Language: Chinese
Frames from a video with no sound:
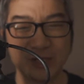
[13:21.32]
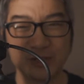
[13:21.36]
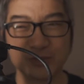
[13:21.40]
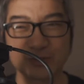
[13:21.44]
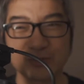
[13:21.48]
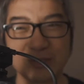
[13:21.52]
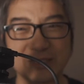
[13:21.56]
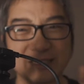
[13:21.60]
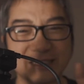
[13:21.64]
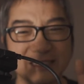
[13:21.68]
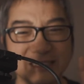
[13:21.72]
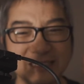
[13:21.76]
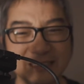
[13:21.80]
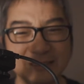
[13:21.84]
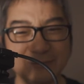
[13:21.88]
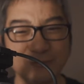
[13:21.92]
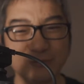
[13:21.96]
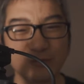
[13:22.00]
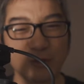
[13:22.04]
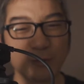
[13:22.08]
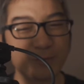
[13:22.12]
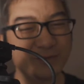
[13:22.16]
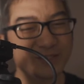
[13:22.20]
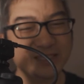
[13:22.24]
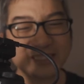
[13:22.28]
所以
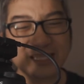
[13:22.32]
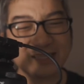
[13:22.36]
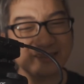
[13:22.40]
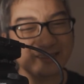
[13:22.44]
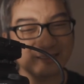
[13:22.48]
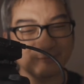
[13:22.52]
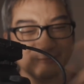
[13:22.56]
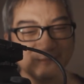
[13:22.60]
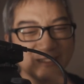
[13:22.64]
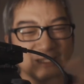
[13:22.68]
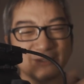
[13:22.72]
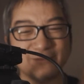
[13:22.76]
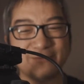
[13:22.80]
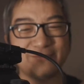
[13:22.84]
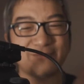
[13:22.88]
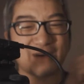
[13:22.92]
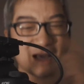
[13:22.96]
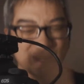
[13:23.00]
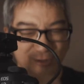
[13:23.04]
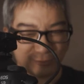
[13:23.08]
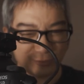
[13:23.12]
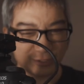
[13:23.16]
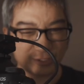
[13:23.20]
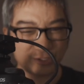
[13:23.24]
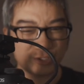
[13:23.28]
我不知道能不能
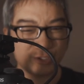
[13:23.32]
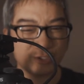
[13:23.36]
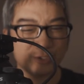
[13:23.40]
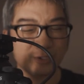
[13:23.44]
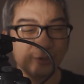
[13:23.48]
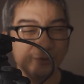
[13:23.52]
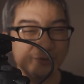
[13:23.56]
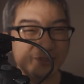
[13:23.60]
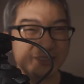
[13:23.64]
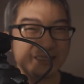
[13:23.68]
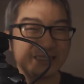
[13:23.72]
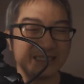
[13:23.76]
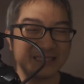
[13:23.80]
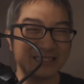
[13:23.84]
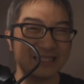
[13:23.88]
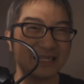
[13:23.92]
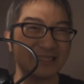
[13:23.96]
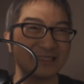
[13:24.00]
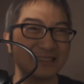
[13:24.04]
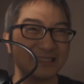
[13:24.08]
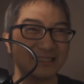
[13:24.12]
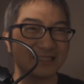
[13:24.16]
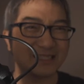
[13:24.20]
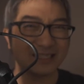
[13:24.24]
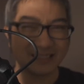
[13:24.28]
返回去控制你
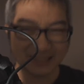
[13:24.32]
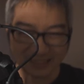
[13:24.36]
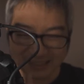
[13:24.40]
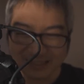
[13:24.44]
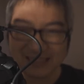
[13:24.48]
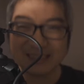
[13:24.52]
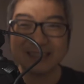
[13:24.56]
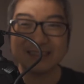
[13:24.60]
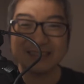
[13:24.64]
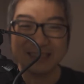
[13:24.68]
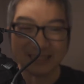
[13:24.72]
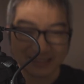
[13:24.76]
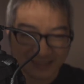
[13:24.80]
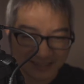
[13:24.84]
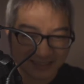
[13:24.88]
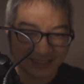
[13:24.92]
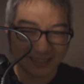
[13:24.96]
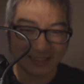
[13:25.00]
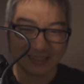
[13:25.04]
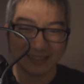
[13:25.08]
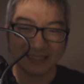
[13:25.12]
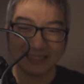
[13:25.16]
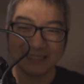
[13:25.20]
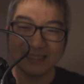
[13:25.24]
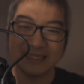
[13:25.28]
相机，可能也是
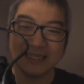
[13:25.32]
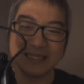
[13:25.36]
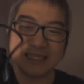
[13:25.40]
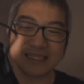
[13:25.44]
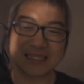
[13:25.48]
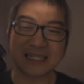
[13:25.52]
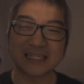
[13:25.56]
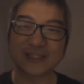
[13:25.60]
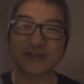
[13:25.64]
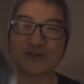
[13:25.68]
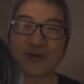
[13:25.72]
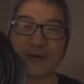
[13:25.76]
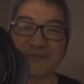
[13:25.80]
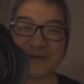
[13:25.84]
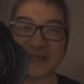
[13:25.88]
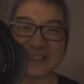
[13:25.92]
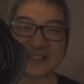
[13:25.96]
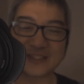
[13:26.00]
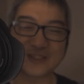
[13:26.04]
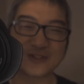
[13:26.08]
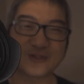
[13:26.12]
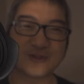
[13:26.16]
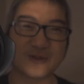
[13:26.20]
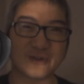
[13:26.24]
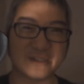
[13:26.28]
可以，但是我没
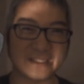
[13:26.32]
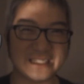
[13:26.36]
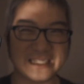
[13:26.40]
试过。